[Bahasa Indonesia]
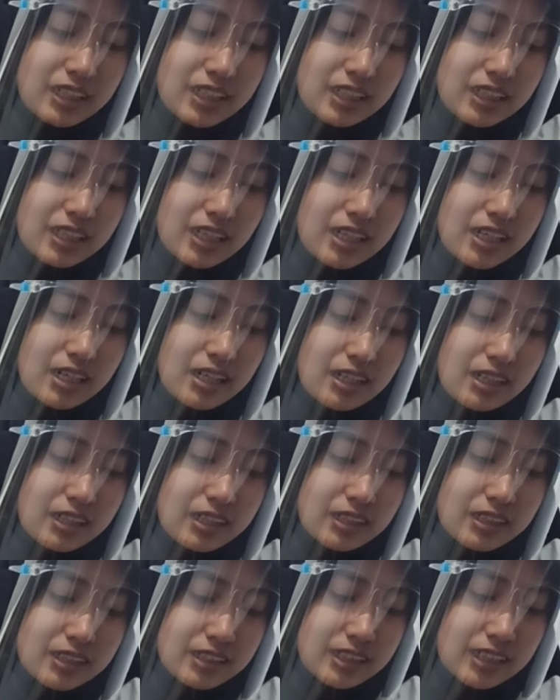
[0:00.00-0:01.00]
kita
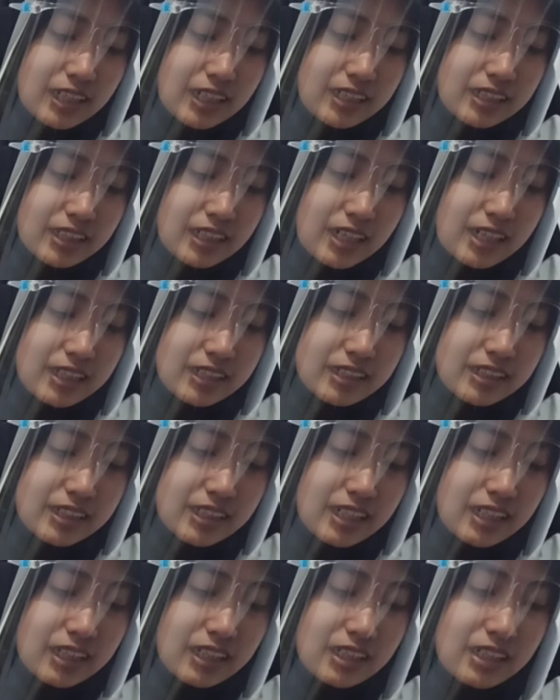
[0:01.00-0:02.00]
dekatkan
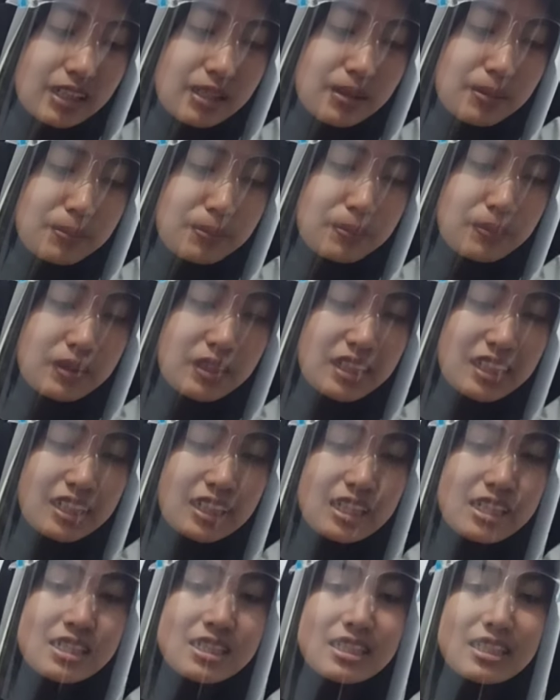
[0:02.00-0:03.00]
dengan klip
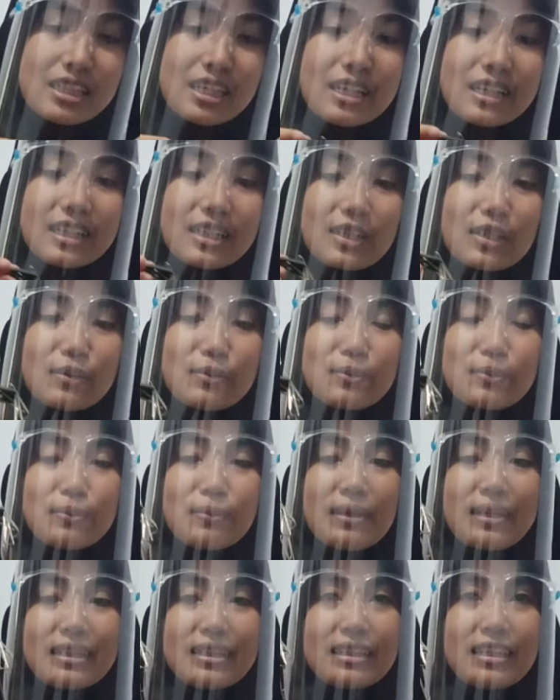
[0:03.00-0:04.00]
kertas yang
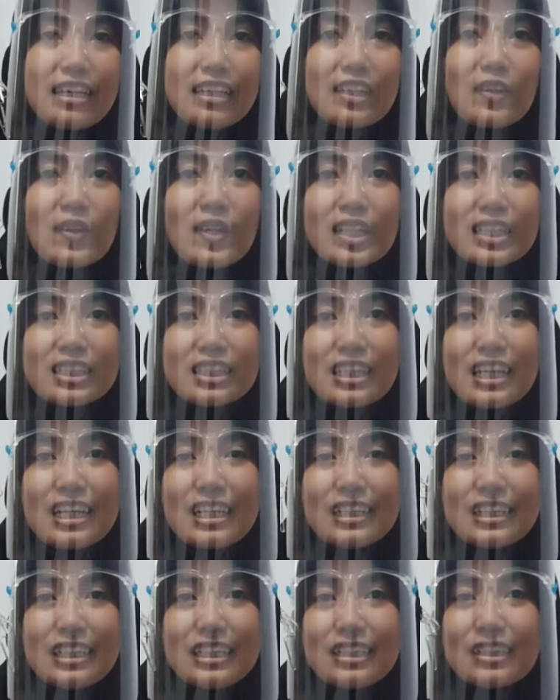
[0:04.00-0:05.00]
keempat atau yang
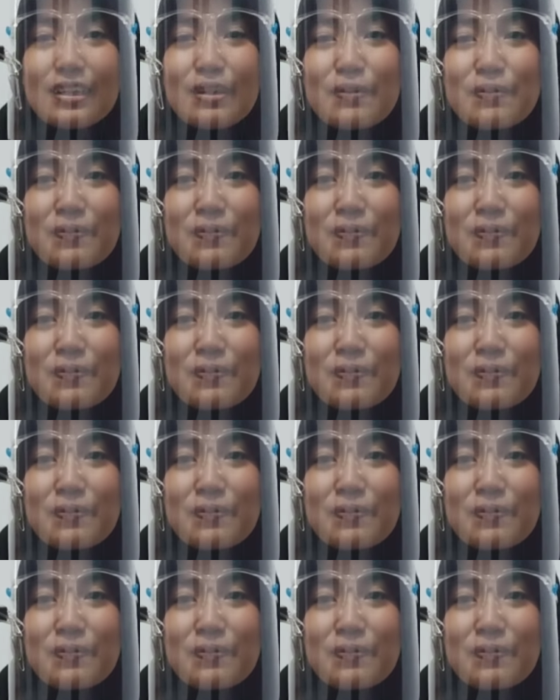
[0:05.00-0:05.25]
terakhir.